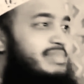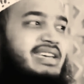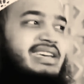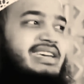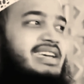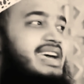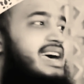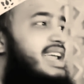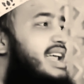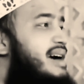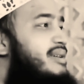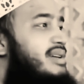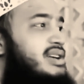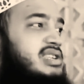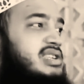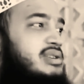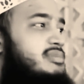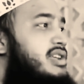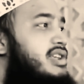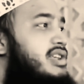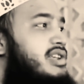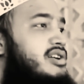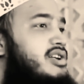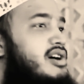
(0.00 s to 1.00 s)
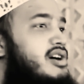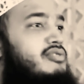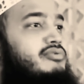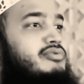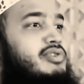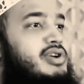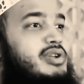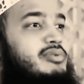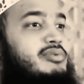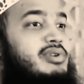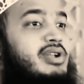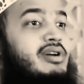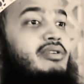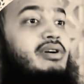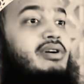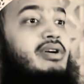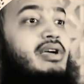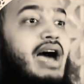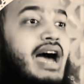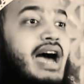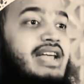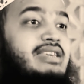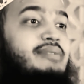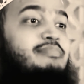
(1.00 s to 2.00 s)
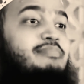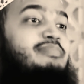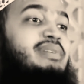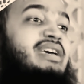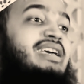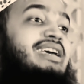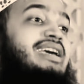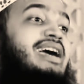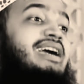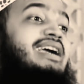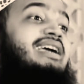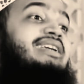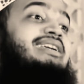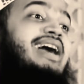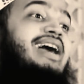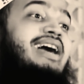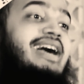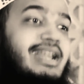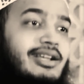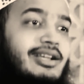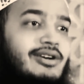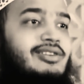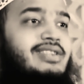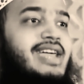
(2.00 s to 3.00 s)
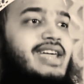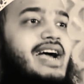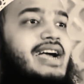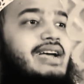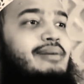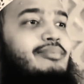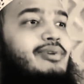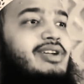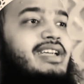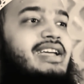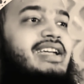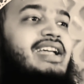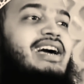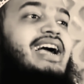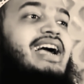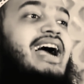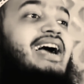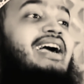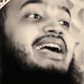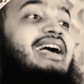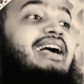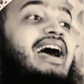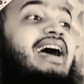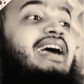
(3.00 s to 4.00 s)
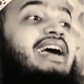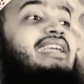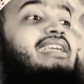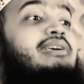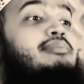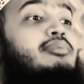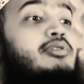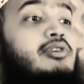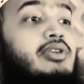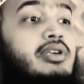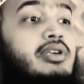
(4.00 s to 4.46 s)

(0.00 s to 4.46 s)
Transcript: বিক্ষের আওয়াজে বিললে নম করিব না আচ্ছা বিক্ষে কি টাকার কথা আগে বলে না কাকে কাহিনী